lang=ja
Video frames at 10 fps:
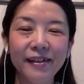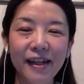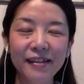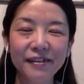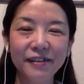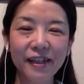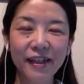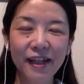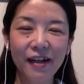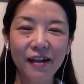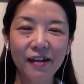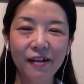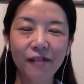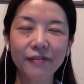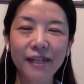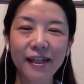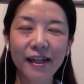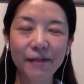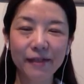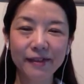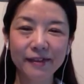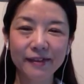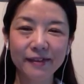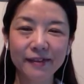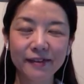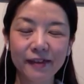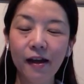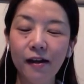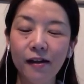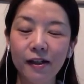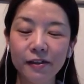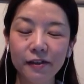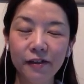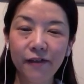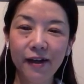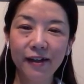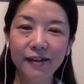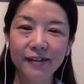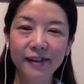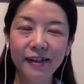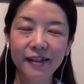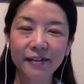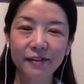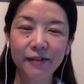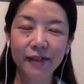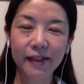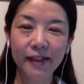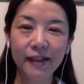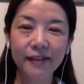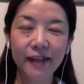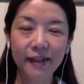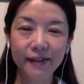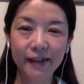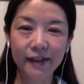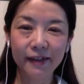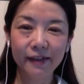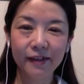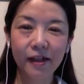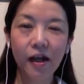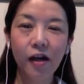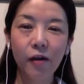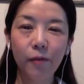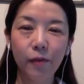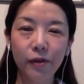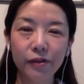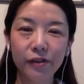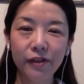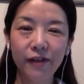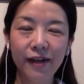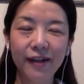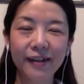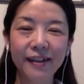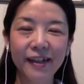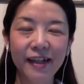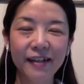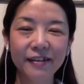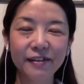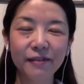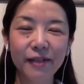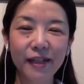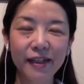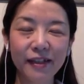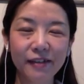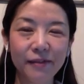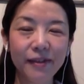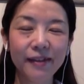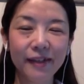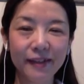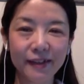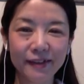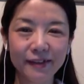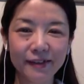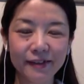対照的なお二人がいます。一人は好きな職場で働く A さん、もう一人は嫌いな職場で働く B さんです。